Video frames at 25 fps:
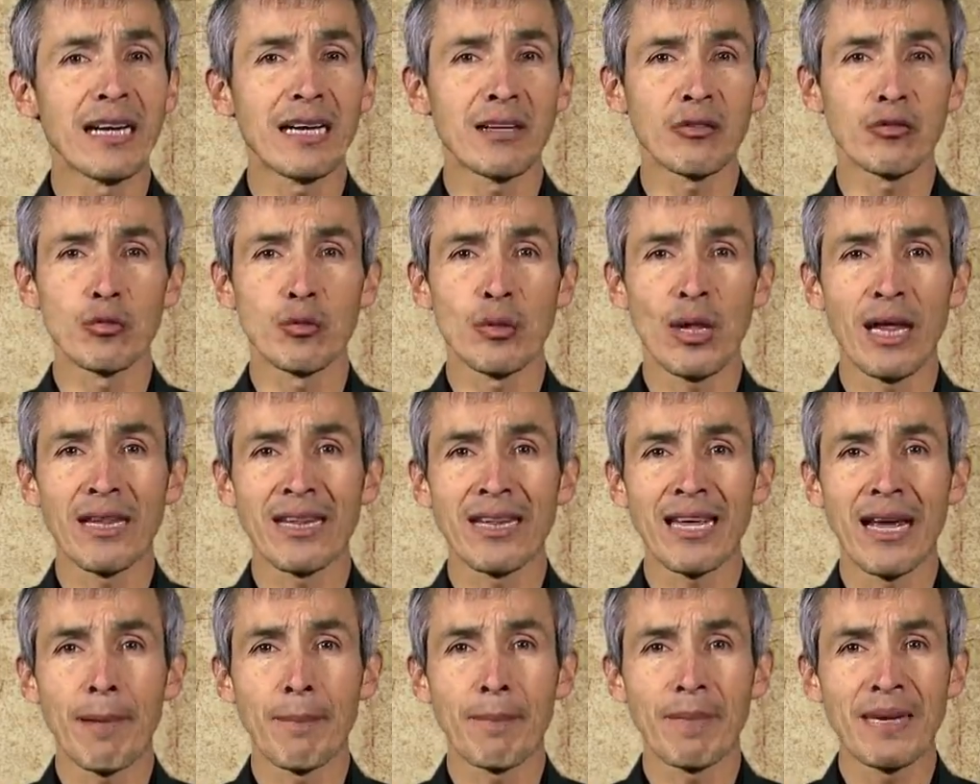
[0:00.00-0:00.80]
a la ciudad
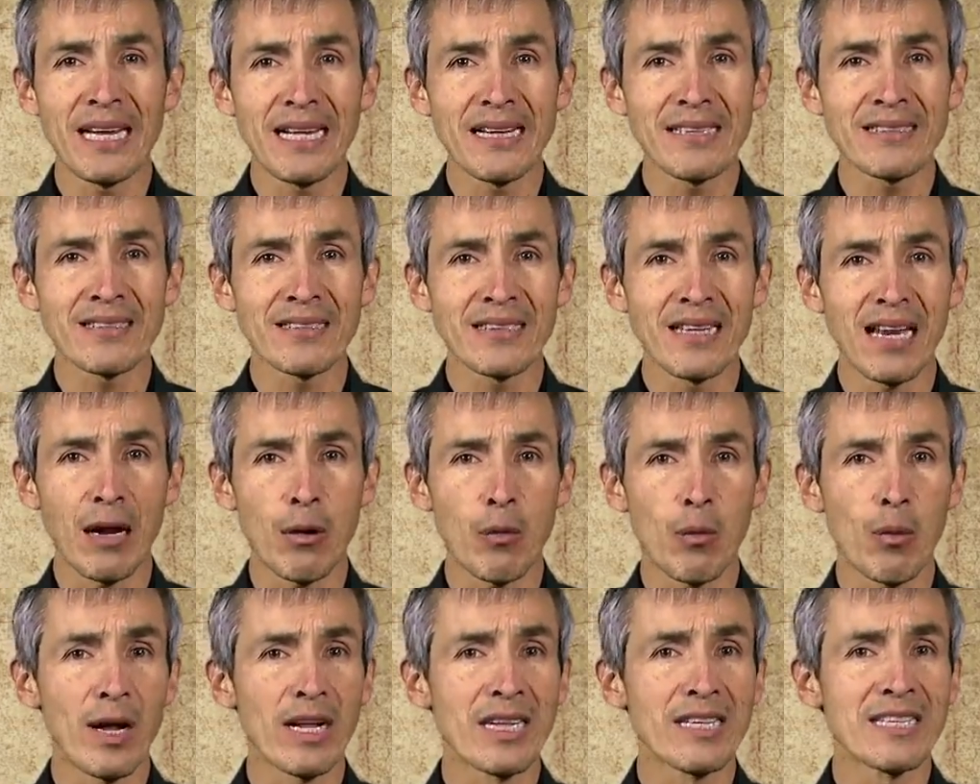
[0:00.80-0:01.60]
de Amiens, la
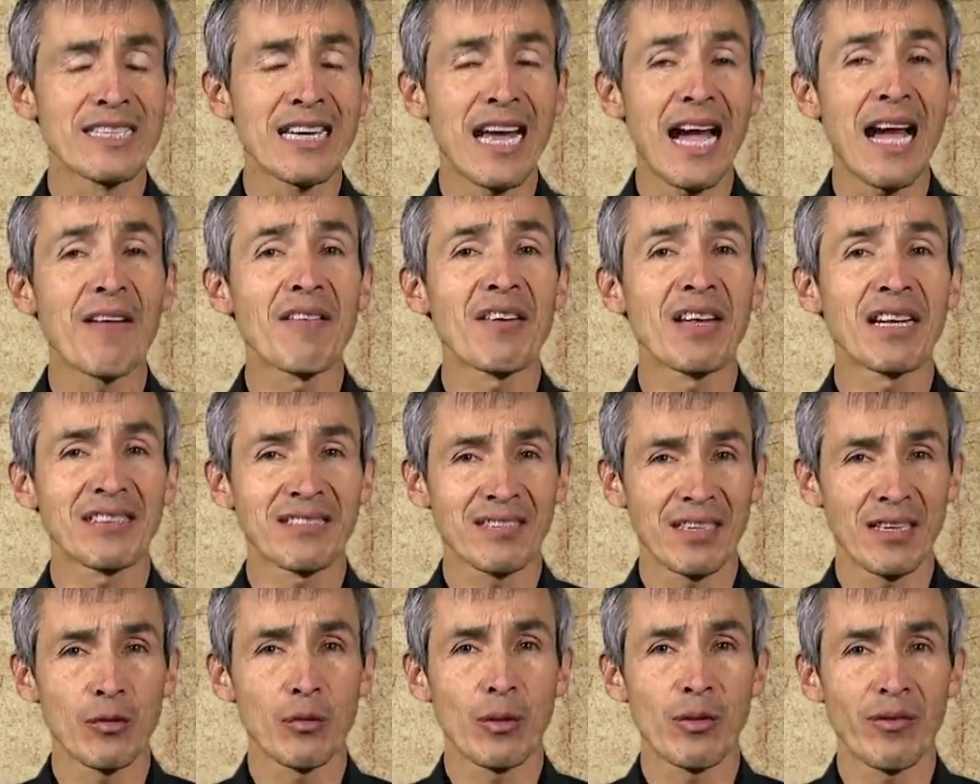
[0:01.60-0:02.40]
cual ya había
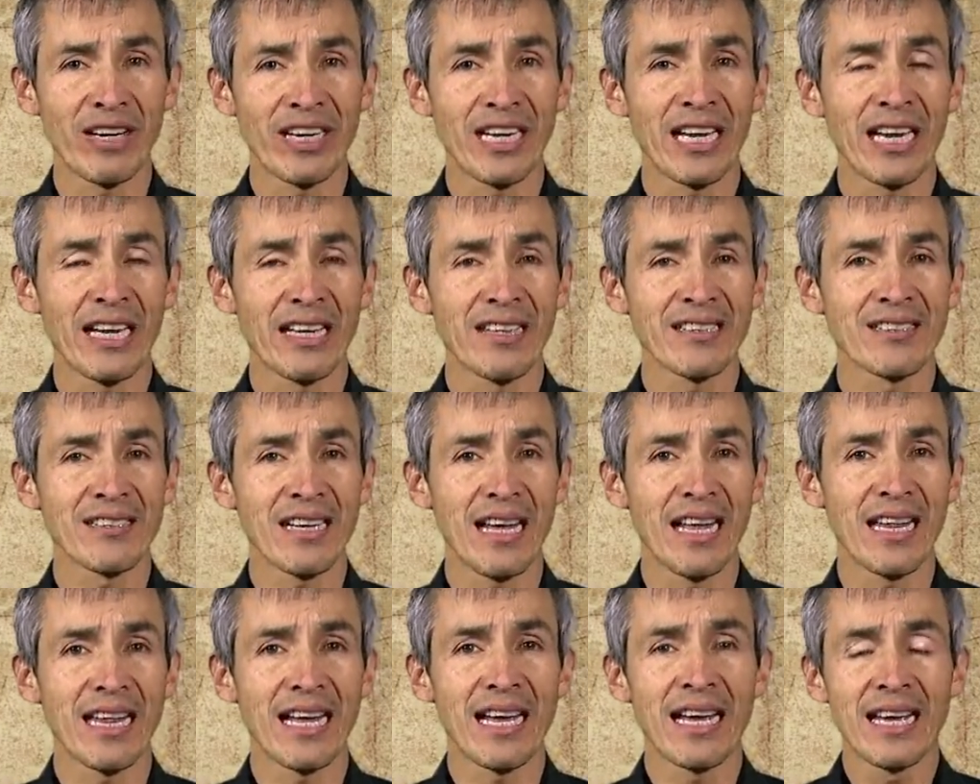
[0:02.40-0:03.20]
sido
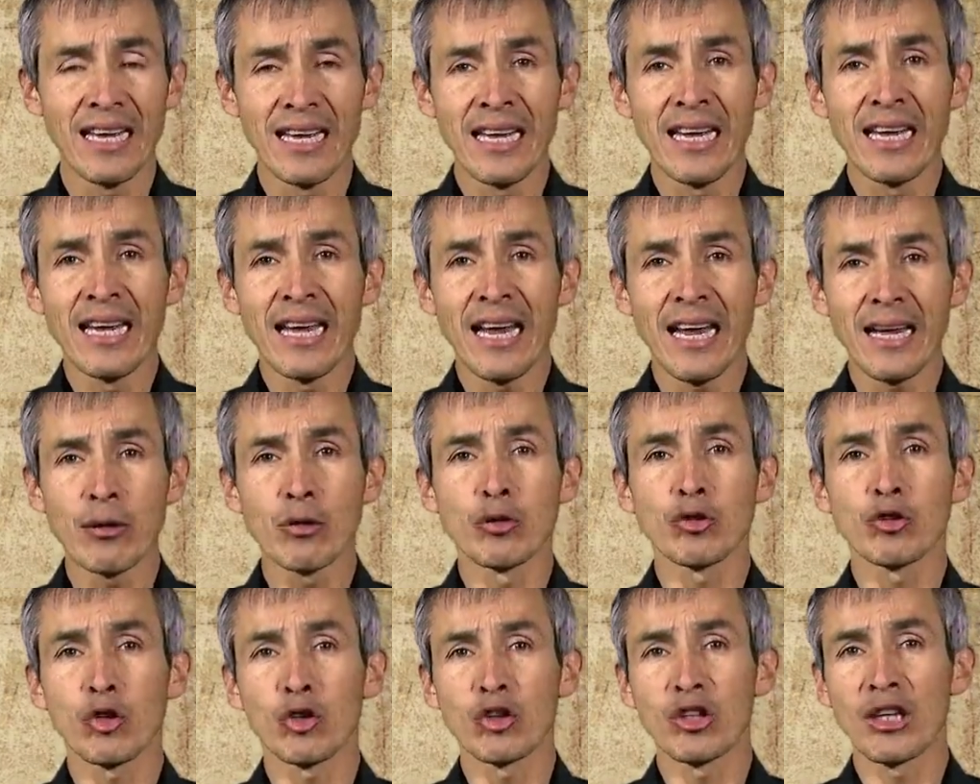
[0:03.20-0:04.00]
evangelizada en
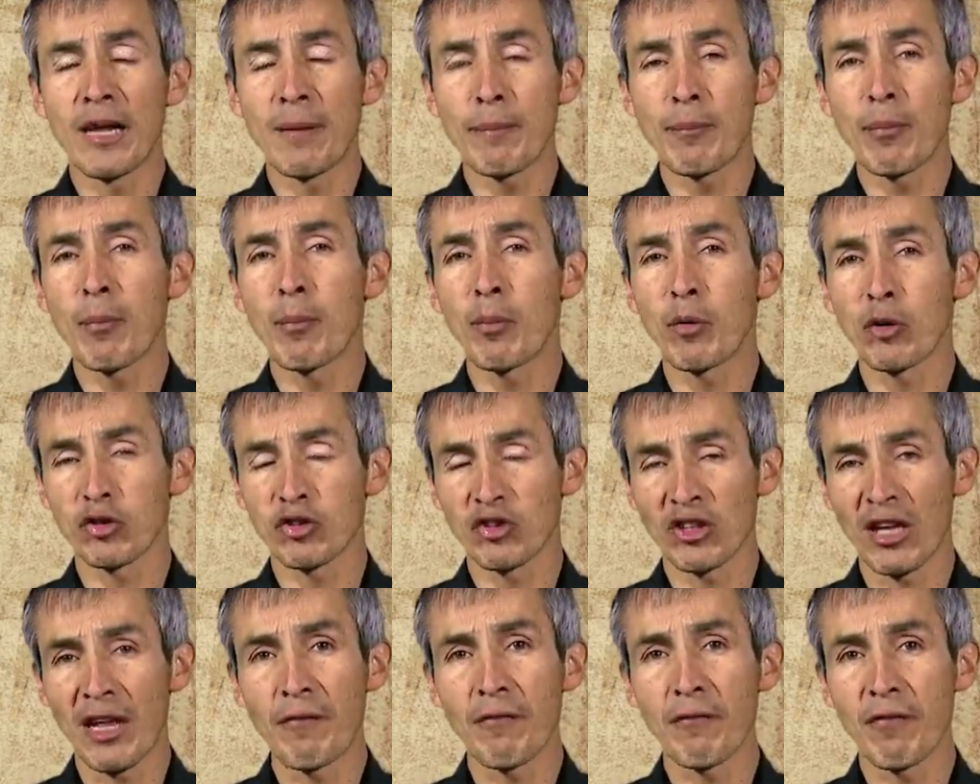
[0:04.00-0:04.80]
otro tiempo por
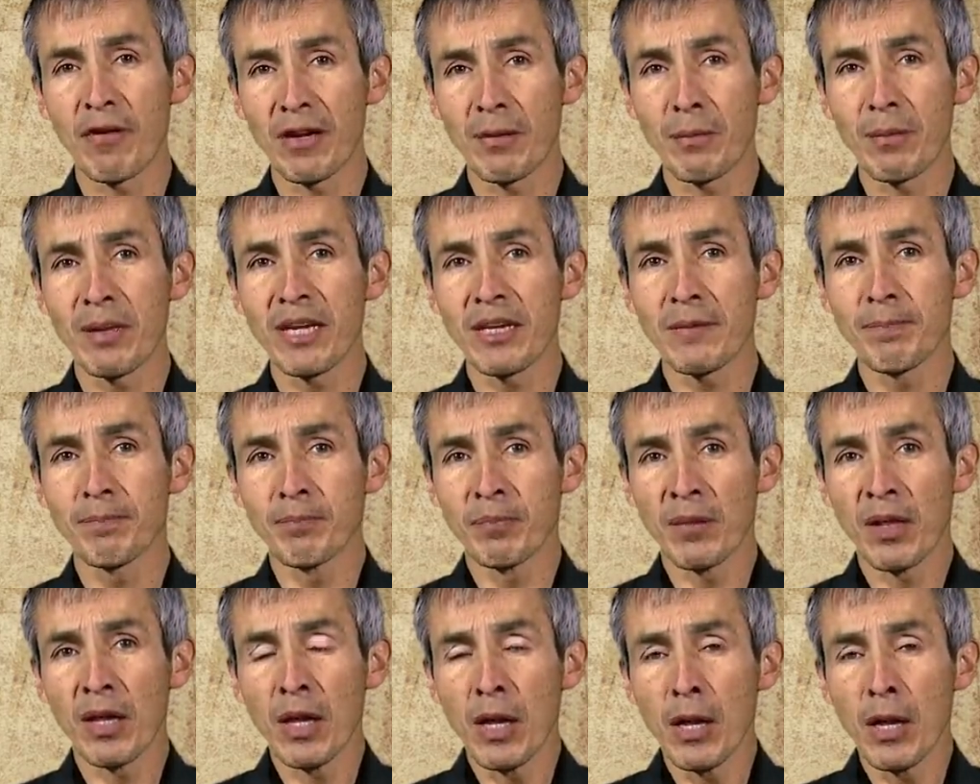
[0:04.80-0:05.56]
San Fermín